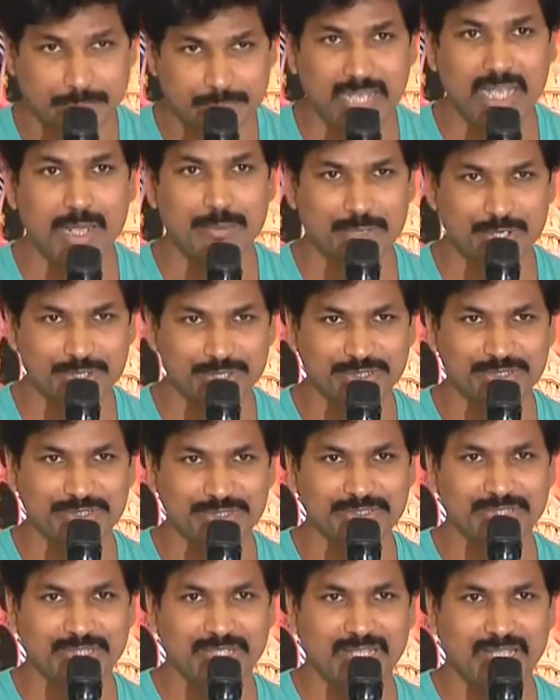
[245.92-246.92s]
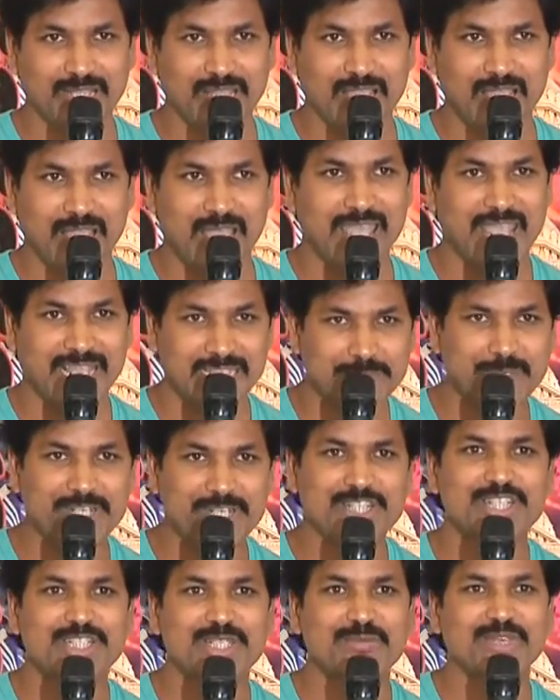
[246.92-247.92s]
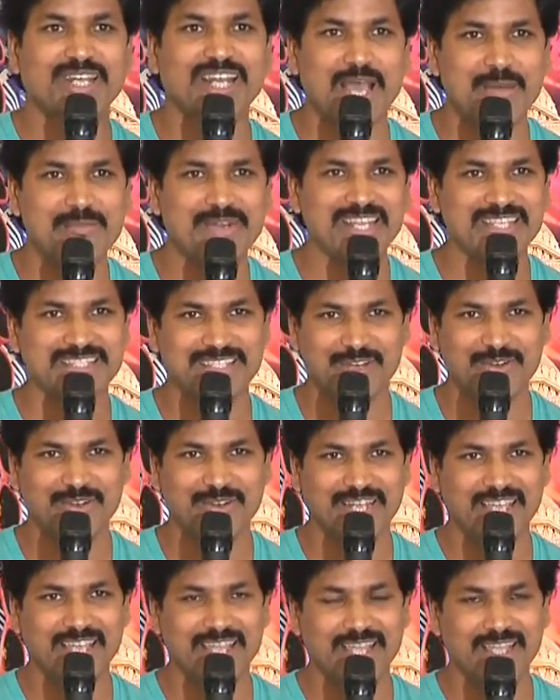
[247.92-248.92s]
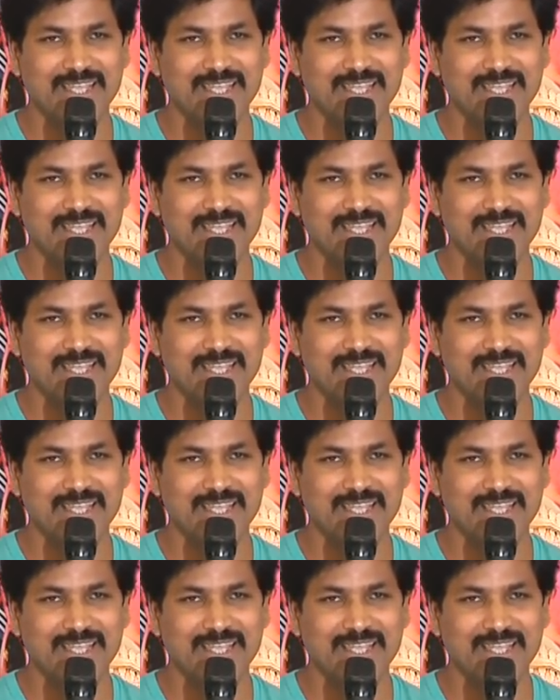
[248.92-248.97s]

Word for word: చెప్పేటప్పుడు ఆ ఎక్స్ప్రెషన్స్ మీరు గమనిస్తూ ఉంటే